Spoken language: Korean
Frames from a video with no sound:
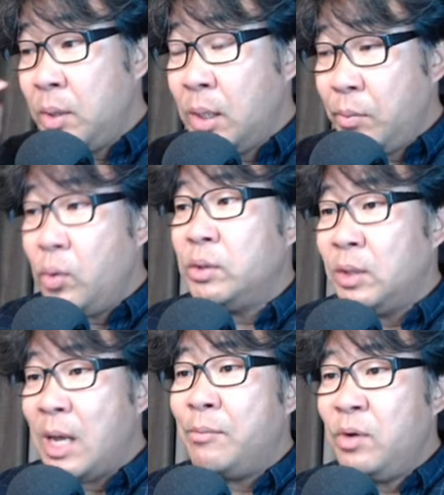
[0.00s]
본 거죠.
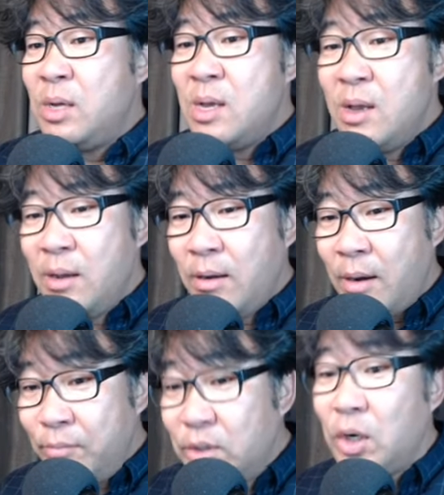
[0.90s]
담을
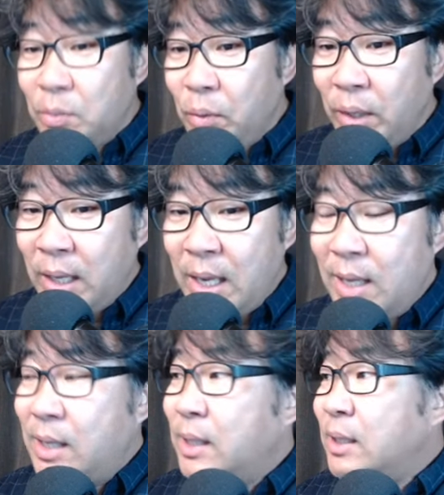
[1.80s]
건물처럼 보이게
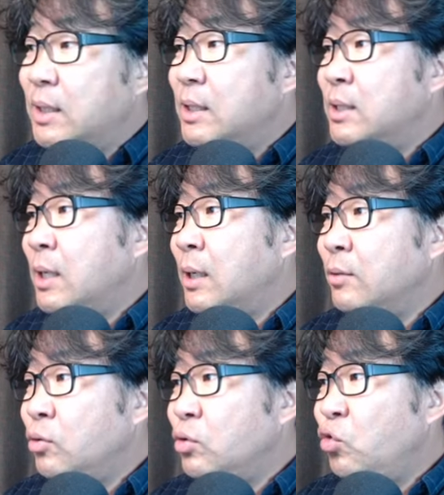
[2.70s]
디자인을
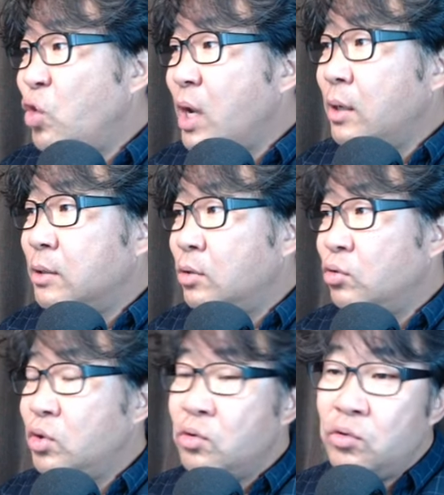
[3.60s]
요즘 유행하는 거죠.
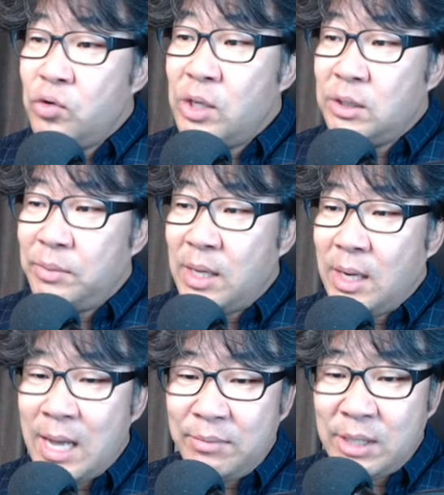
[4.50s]
6.9였습니다.
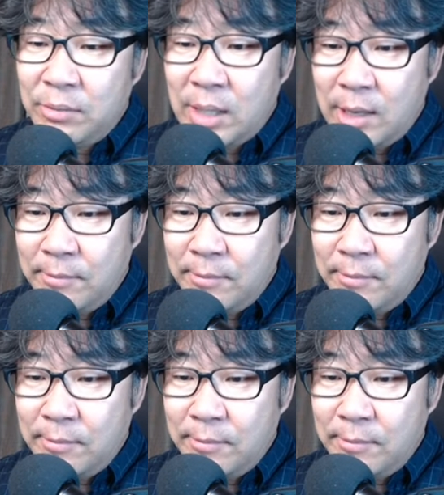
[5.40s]
감사합니다.